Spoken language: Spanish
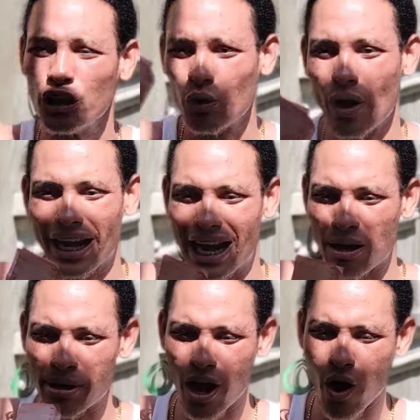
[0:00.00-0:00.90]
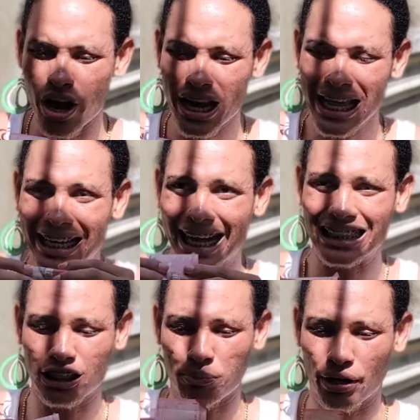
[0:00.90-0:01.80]
tú eres la mejor.
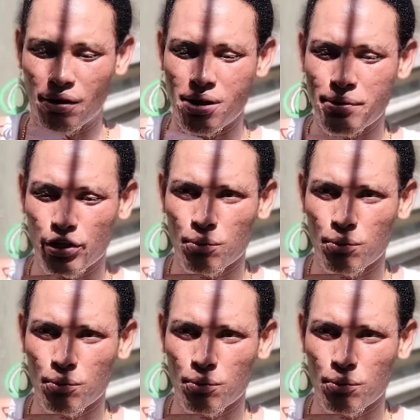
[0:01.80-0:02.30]
Gracias por haberme